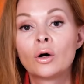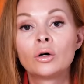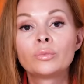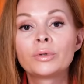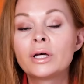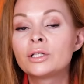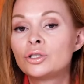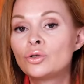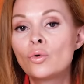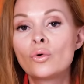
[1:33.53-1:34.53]
он
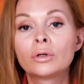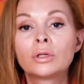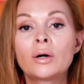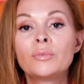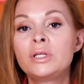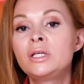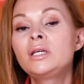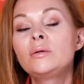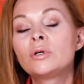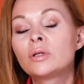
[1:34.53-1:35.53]
подойдет,
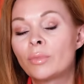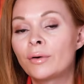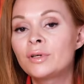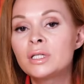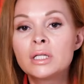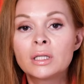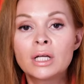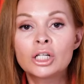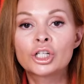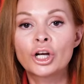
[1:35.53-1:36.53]
обнимет, повиснет
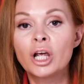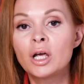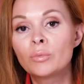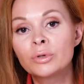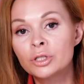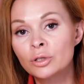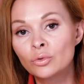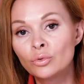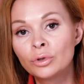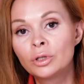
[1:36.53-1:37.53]
на шее,
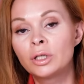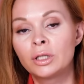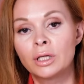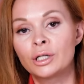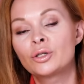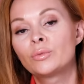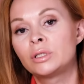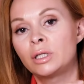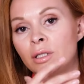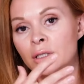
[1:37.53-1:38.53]
поцелует, и наше
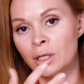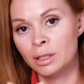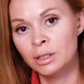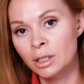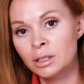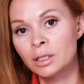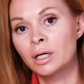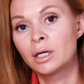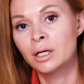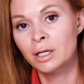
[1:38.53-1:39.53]
материнское
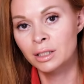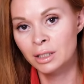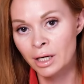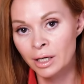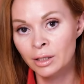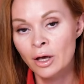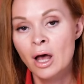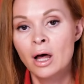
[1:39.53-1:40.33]
сердце растает.